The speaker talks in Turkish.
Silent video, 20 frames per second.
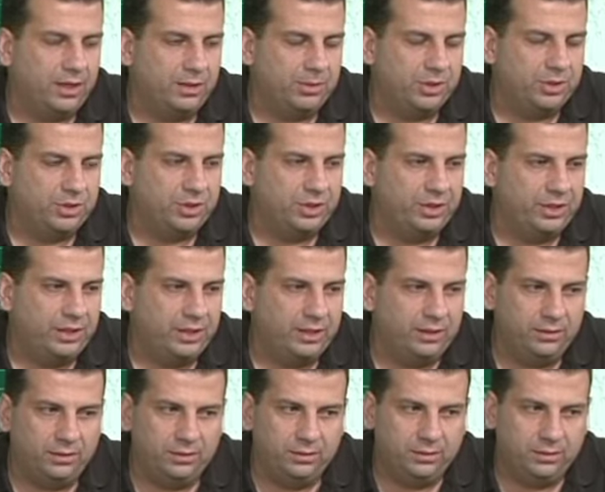maçı yine
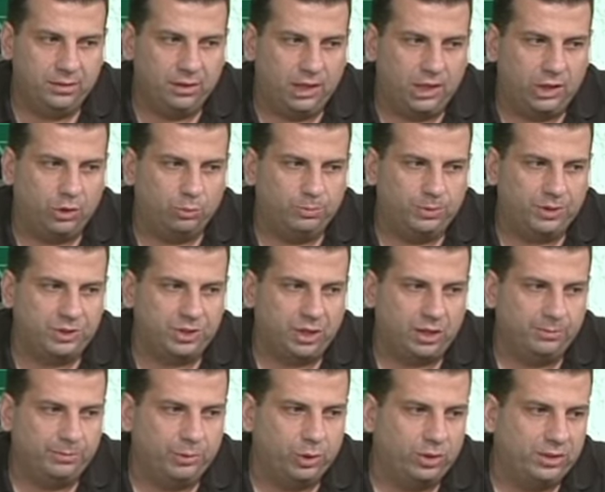Avrupa
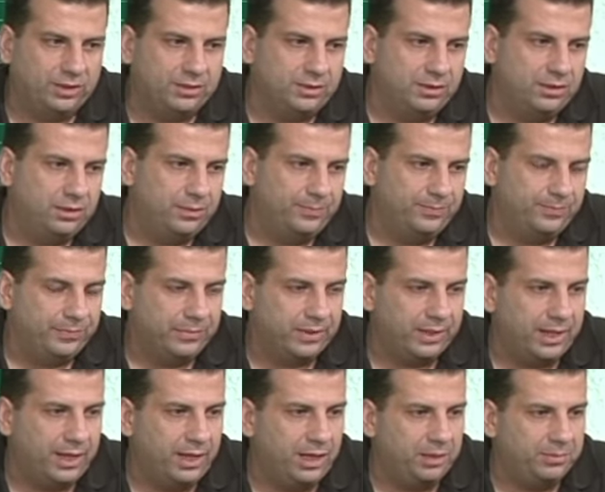Şampiyonası
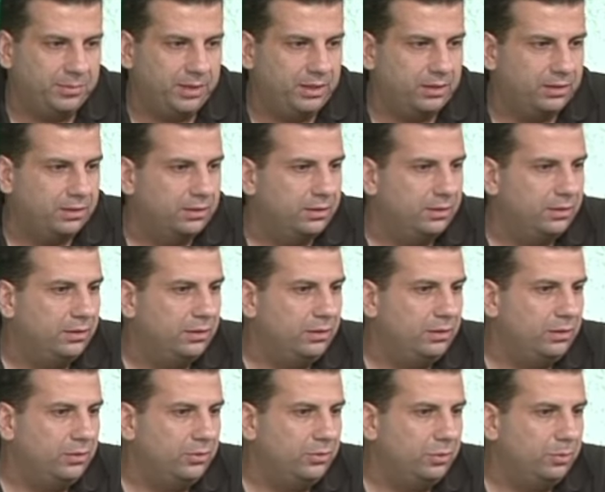eleme e,
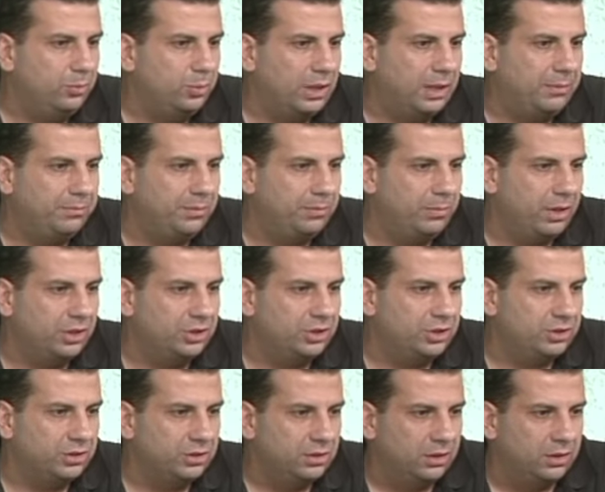grubundan bir
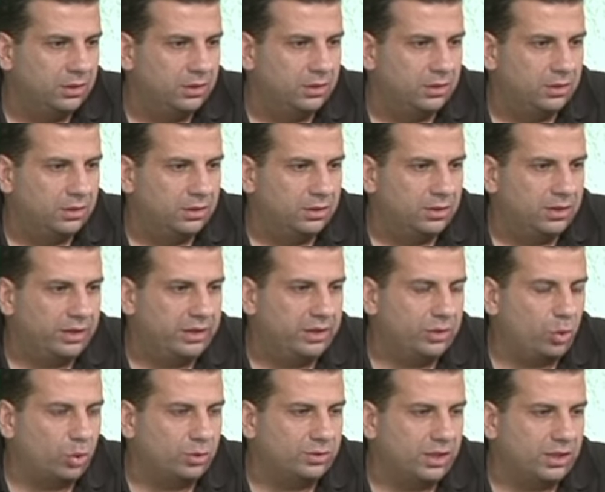maç.
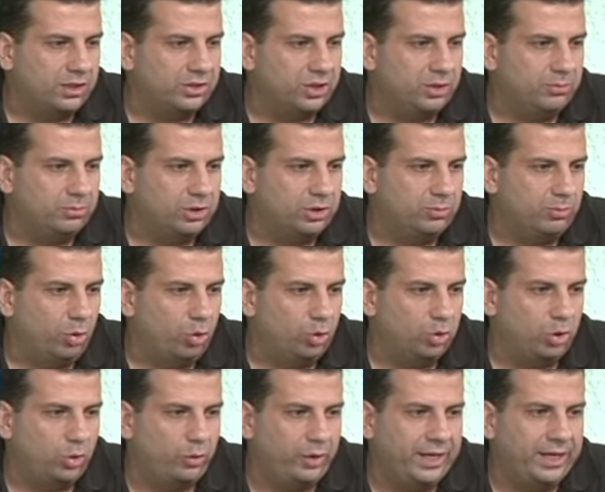2.90 açılmış
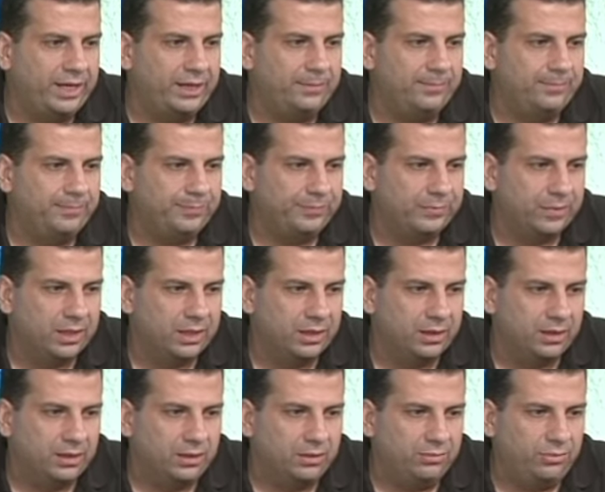Moldova'ya.
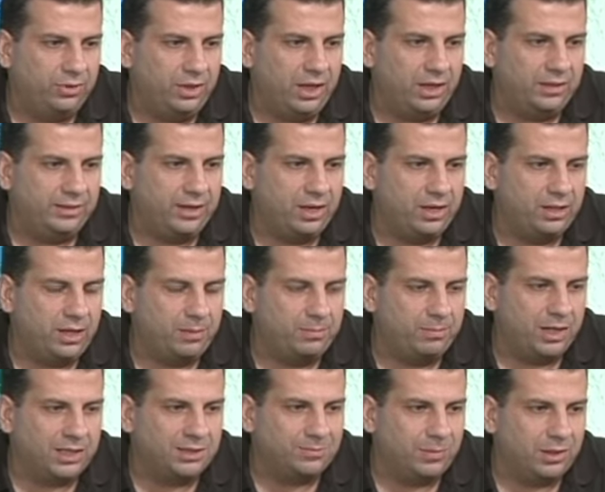Finlandiya'ya
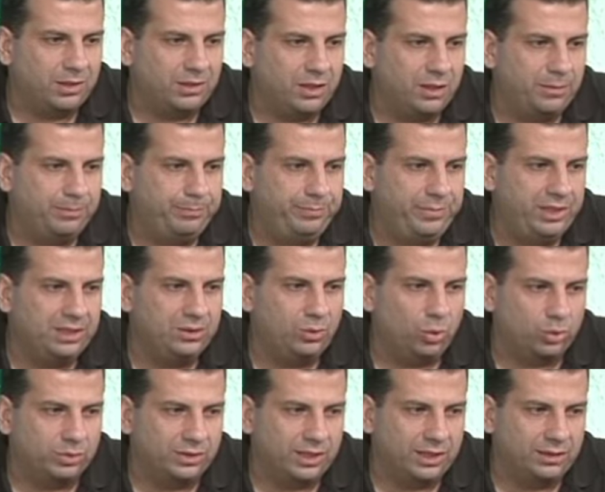deplasmanda
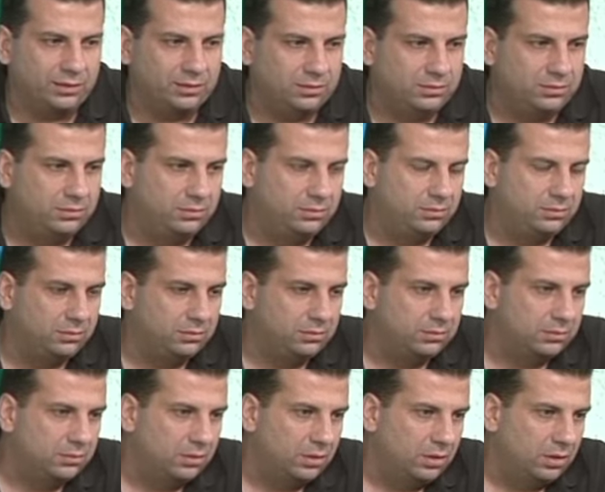1.90. Evet.
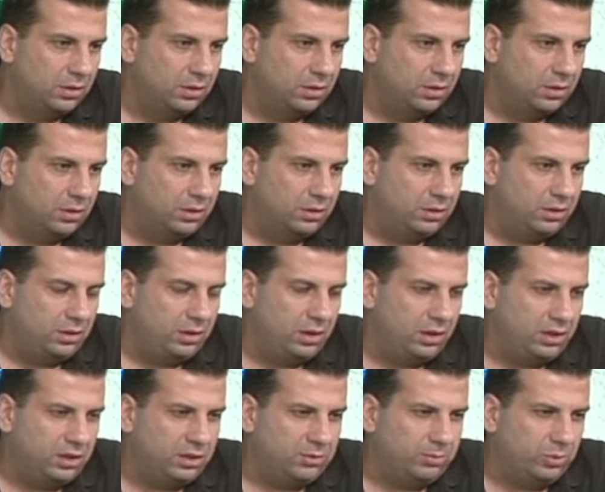
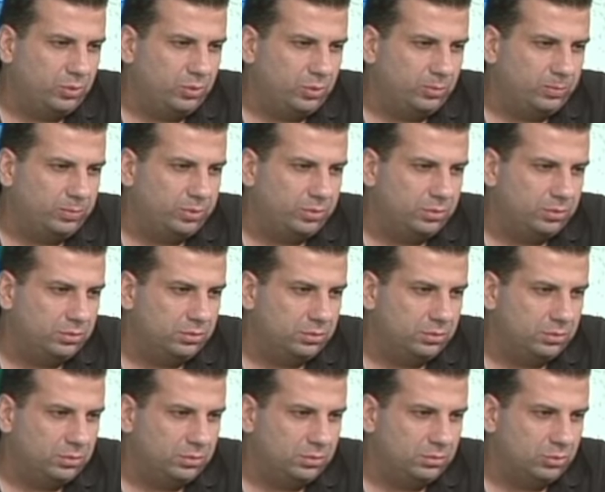İlginç bir grup e,
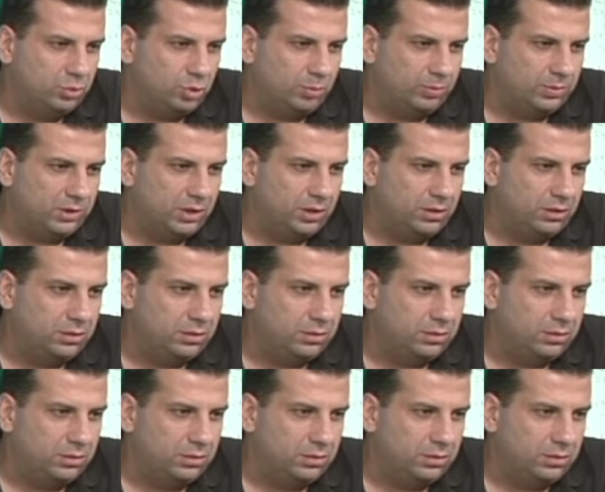grupta.